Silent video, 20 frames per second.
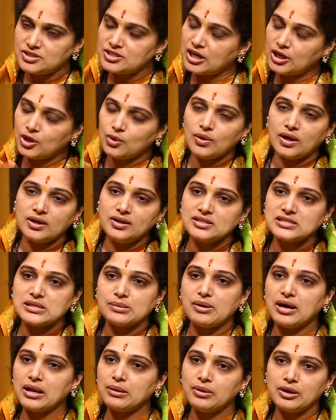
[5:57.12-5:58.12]
చెట్లు అన్ని
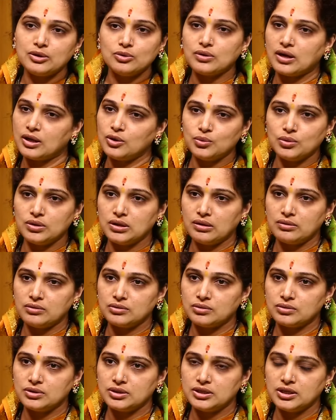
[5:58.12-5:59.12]
సమానం అను అనుకున్నాం
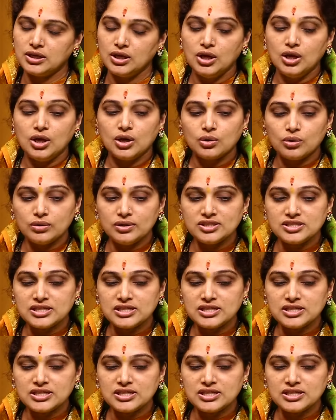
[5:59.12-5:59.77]
అనుకోండి కొన్ని